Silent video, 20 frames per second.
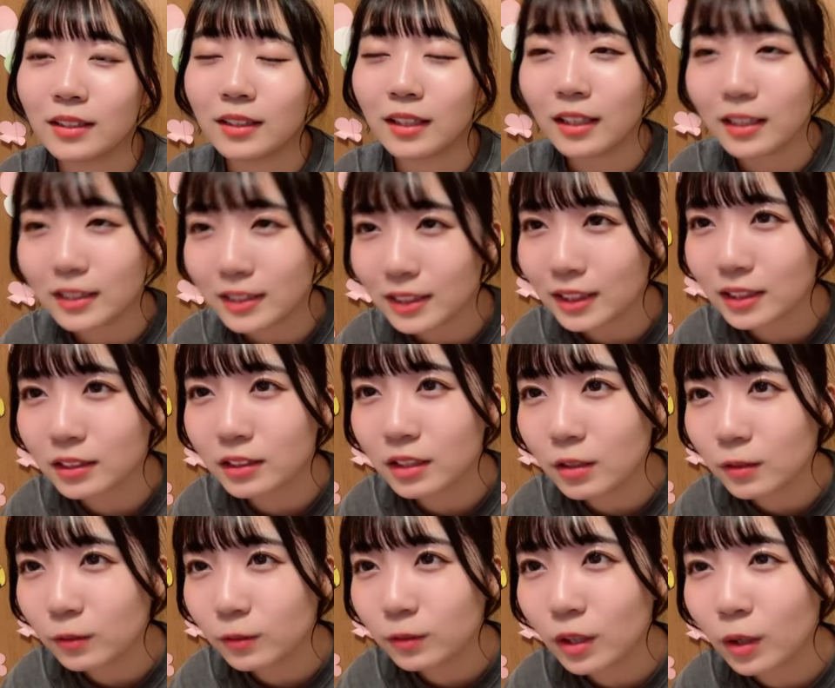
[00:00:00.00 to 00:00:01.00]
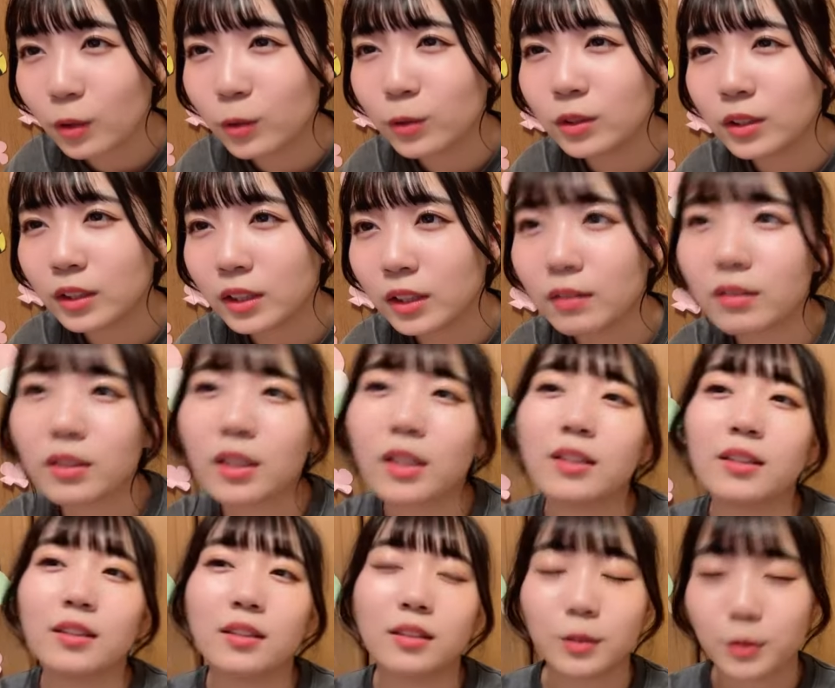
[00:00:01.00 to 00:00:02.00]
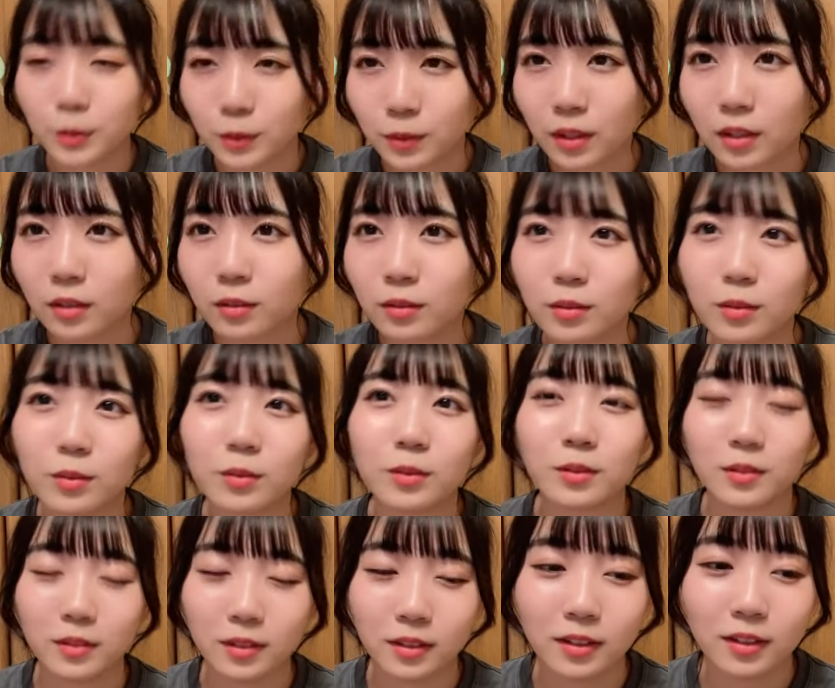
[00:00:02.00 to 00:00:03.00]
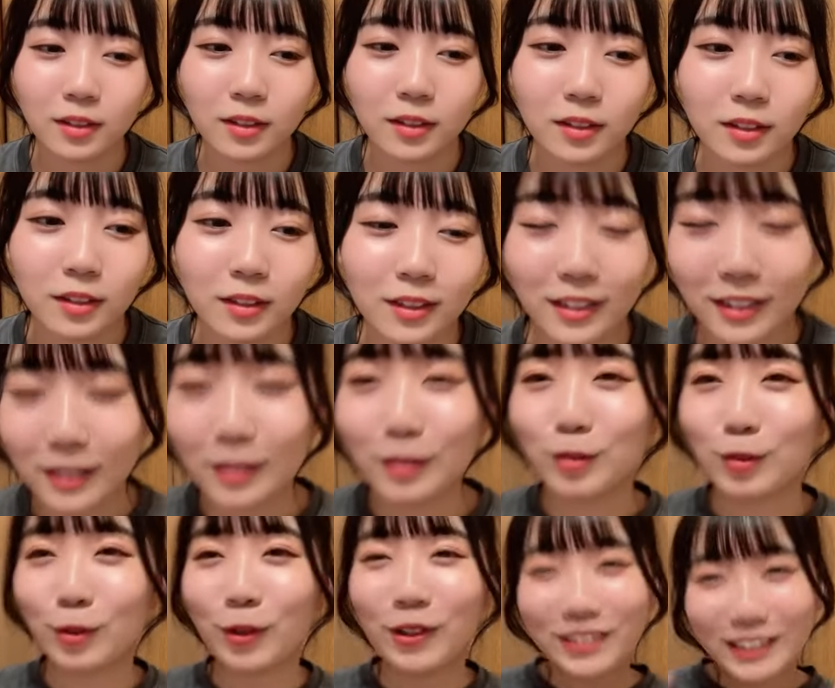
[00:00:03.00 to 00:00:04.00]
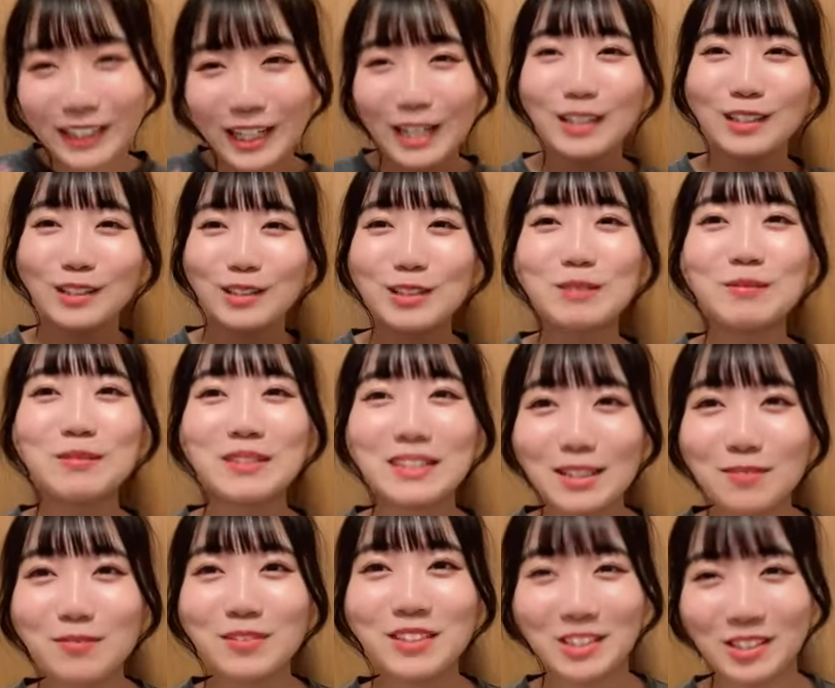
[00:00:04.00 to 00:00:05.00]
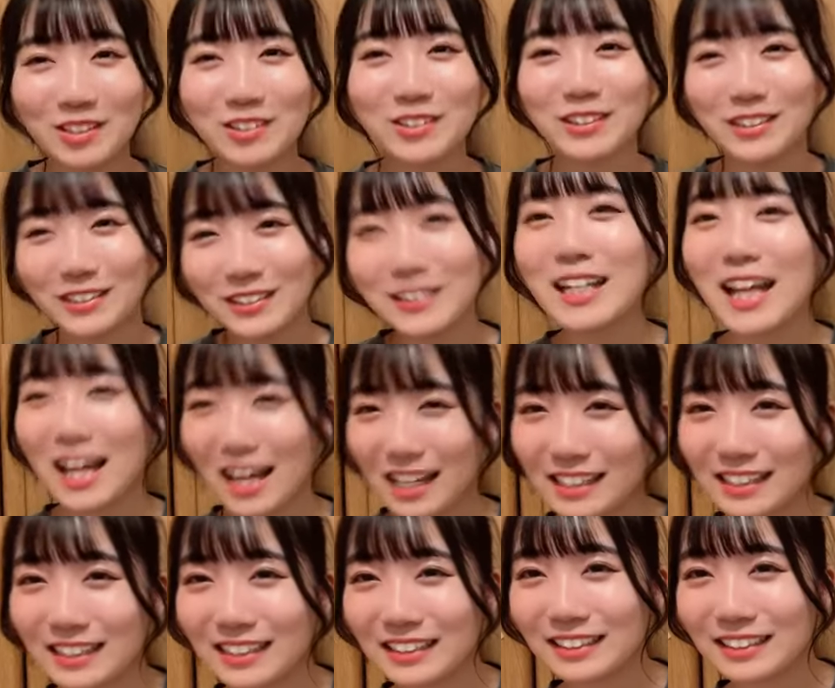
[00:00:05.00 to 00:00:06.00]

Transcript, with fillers: 中坂さんは大食いではないんですよねということでえどっからどう見ても小食やん